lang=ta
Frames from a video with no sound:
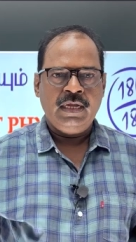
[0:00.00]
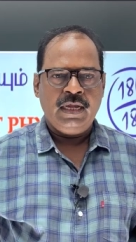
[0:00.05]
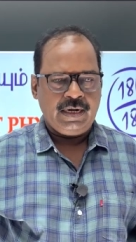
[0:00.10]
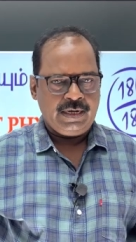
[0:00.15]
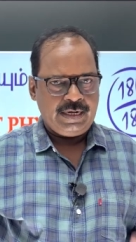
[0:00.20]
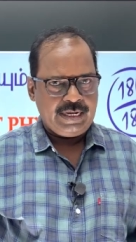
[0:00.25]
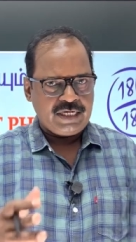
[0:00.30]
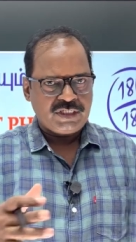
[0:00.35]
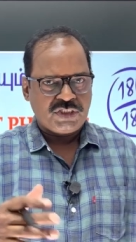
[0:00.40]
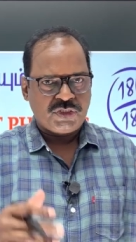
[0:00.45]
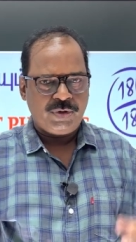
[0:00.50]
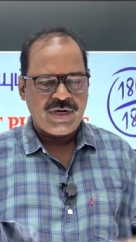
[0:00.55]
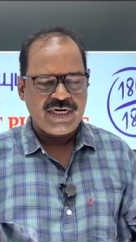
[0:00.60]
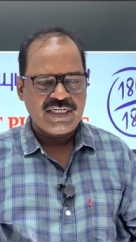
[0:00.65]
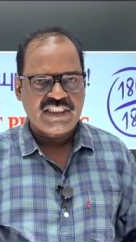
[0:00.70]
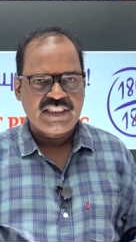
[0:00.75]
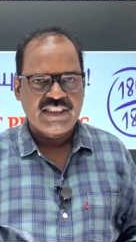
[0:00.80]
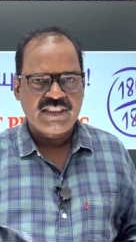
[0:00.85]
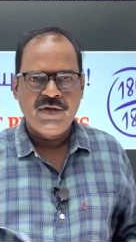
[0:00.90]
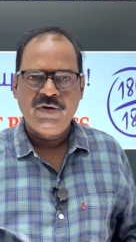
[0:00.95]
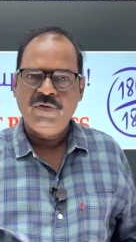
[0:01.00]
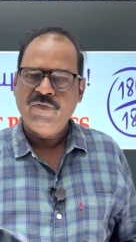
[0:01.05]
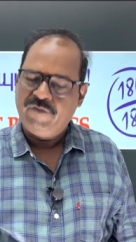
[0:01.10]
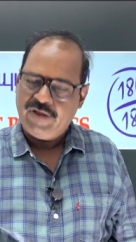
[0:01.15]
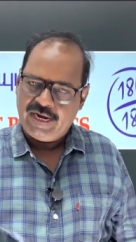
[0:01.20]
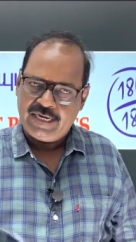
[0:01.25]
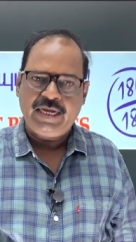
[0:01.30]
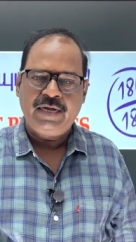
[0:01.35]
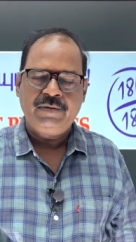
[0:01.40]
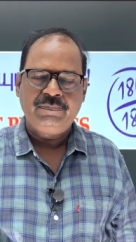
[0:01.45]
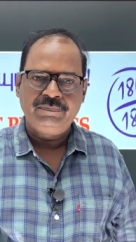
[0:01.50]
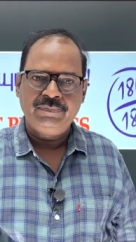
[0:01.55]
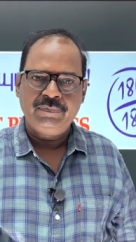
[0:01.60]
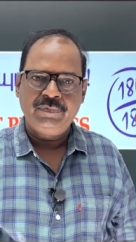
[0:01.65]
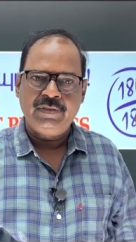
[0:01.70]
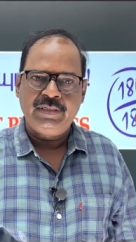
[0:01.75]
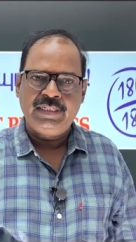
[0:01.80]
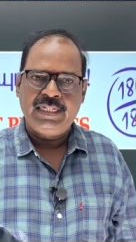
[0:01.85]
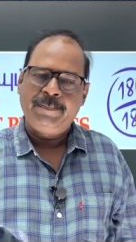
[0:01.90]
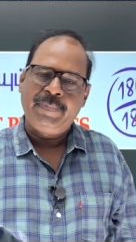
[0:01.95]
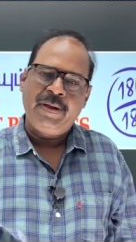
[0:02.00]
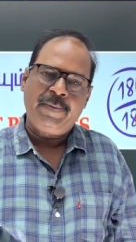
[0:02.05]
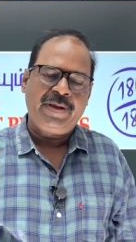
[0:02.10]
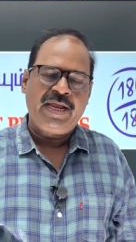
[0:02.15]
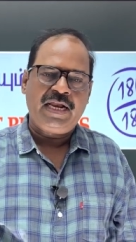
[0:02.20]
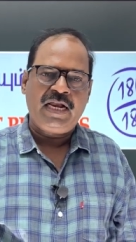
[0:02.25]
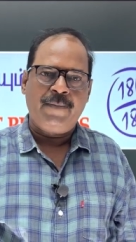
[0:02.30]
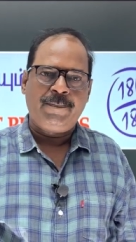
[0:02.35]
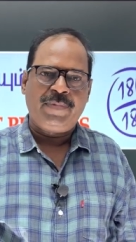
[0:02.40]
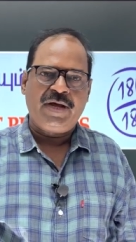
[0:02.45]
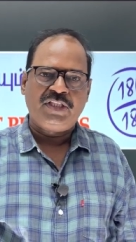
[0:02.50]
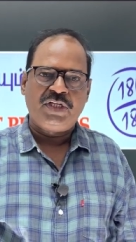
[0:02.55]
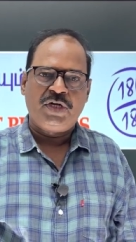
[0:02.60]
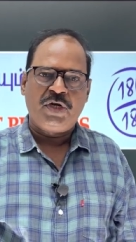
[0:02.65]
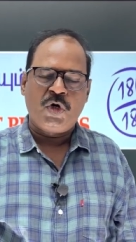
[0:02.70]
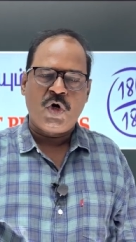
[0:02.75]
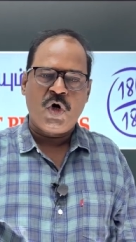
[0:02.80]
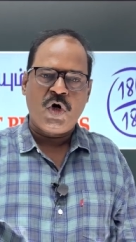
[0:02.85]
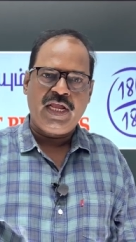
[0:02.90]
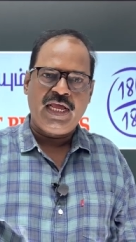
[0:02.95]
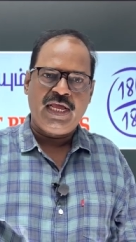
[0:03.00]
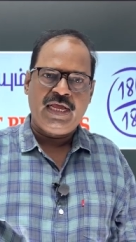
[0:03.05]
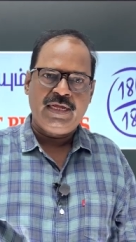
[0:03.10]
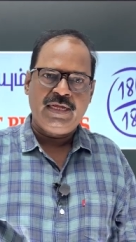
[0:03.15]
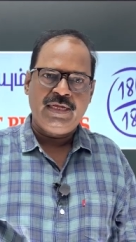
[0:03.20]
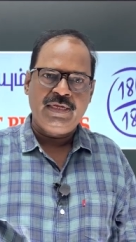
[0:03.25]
டியர் ஸ்டூடெண்ட்ஸ் வெல்கம் நம்ம இப்போ என்ன பார்த்துட்டு இருக்கோம்னா